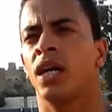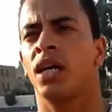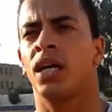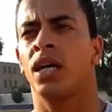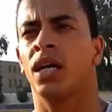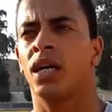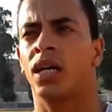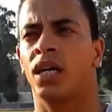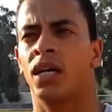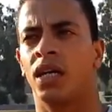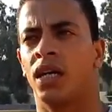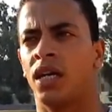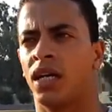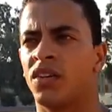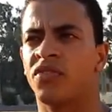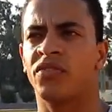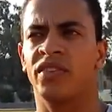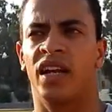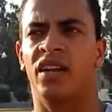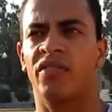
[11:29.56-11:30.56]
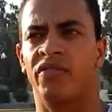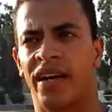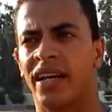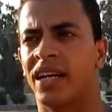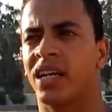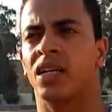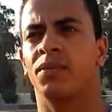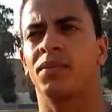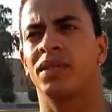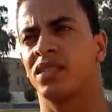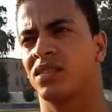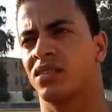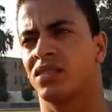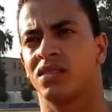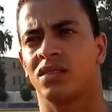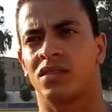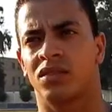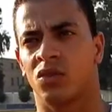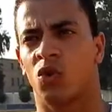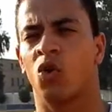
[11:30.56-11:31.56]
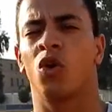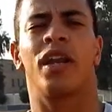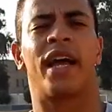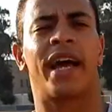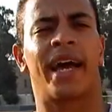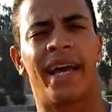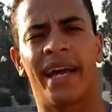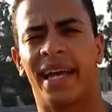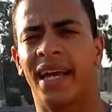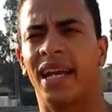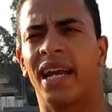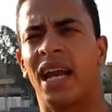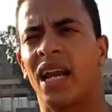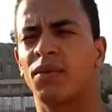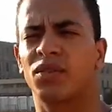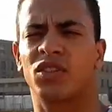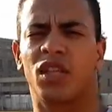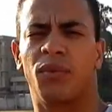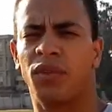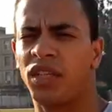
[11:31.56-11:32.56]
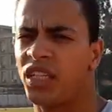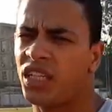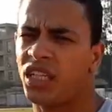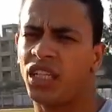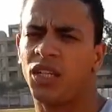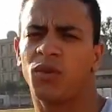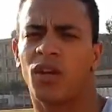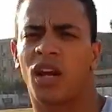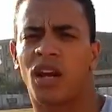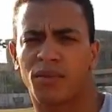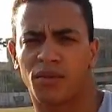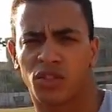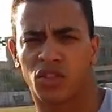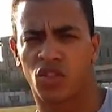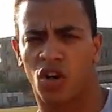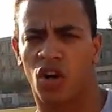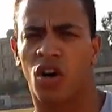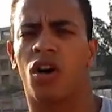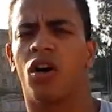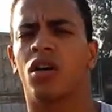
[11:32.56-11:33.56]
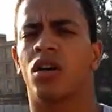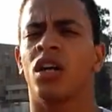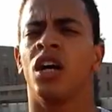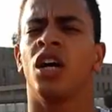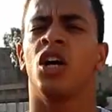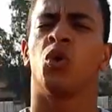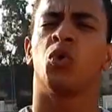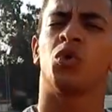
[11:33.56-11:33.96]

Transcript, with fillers: آه، عرفنا الفرق بين كل حاجه الالم الطبيعي والالم الضار